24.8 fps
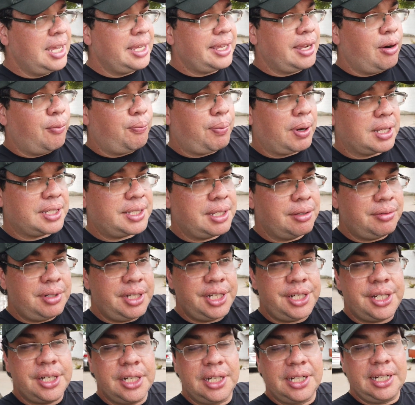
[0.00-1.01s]
que é um passeio
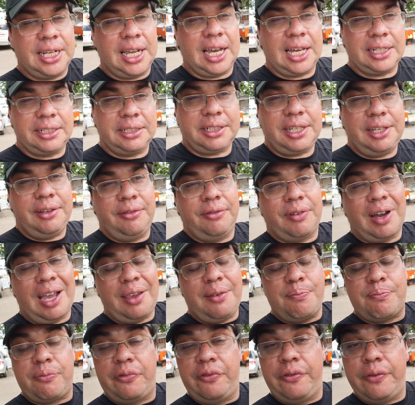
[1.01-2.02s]
de jangada que
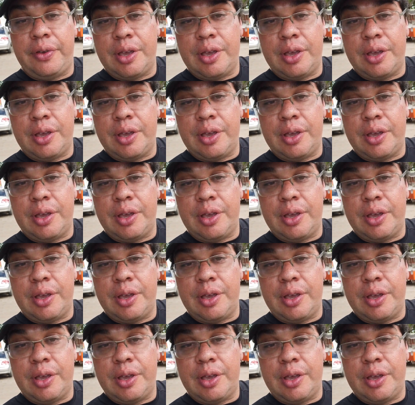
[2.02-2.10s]
vai